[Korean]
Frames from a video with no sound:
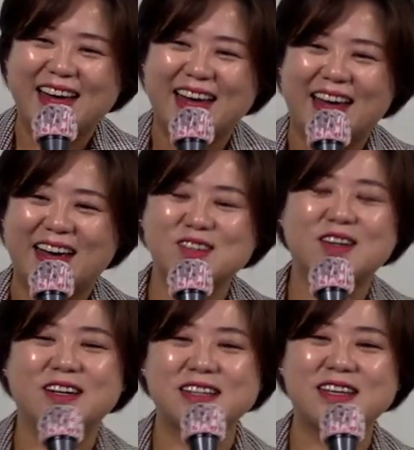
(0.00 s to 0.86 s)
예,
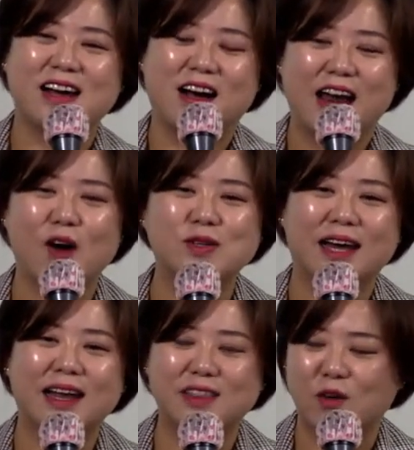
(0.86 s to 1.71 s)
그래서 그런 생각을 하고
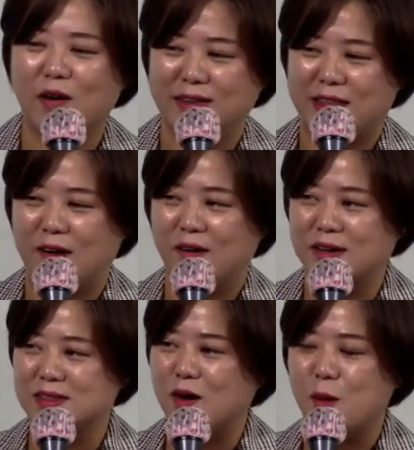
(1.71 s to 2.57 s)
살았던 것 같아요.
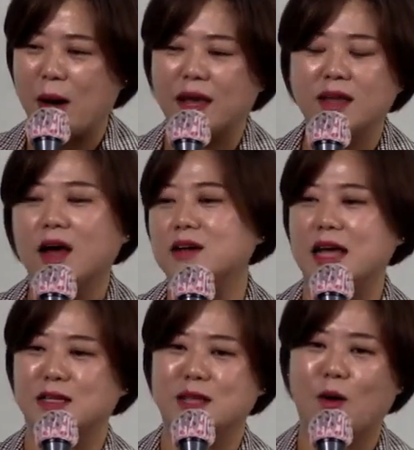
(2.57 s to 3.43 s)
그래서 밖에
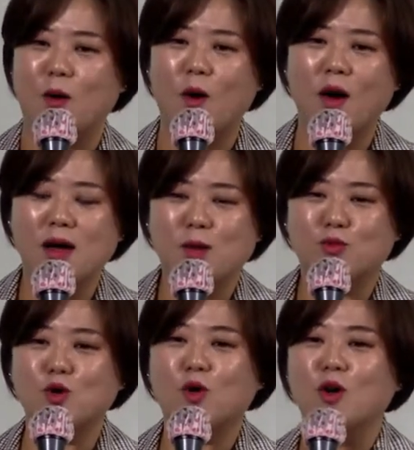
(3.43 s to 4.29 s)
나가서 안 사고
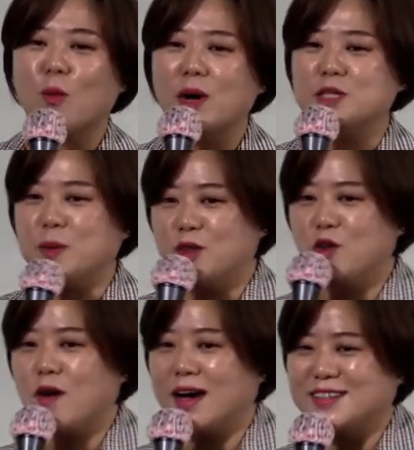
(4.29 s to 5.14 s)
무조건 엄마 집에
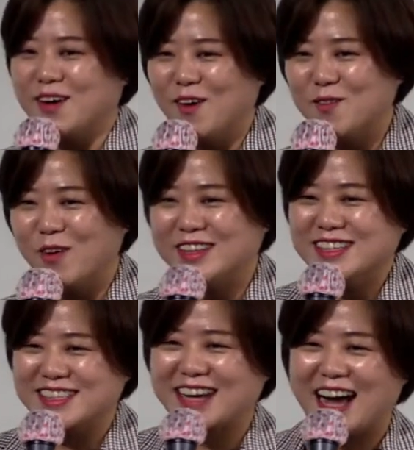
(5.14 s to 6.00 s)
뛰어가서
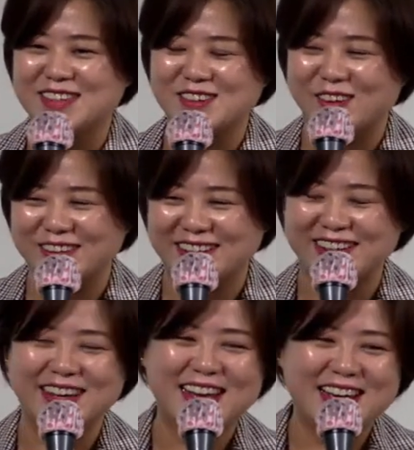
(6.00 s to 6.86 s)
뭐든지
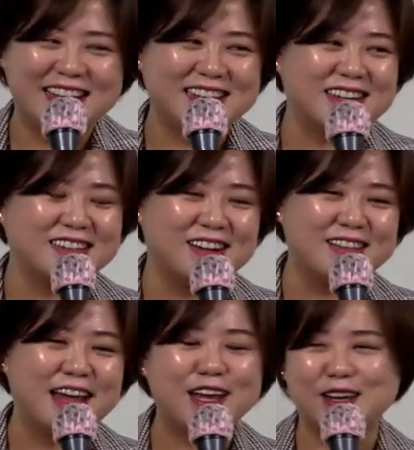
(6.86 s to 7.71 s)
가져오는 이제
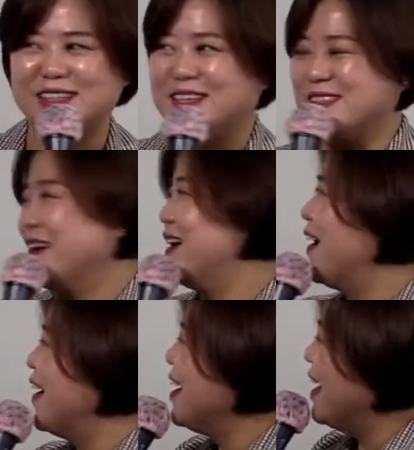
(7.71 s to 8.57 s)
그런
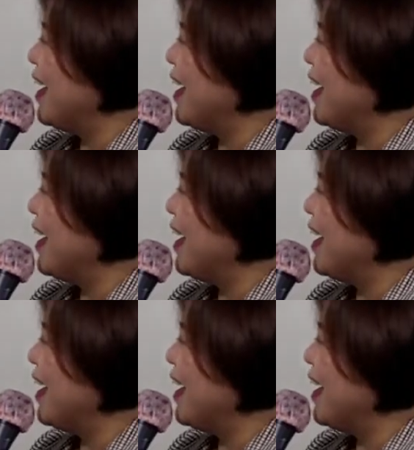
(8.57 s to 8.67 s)
딸이었었어요.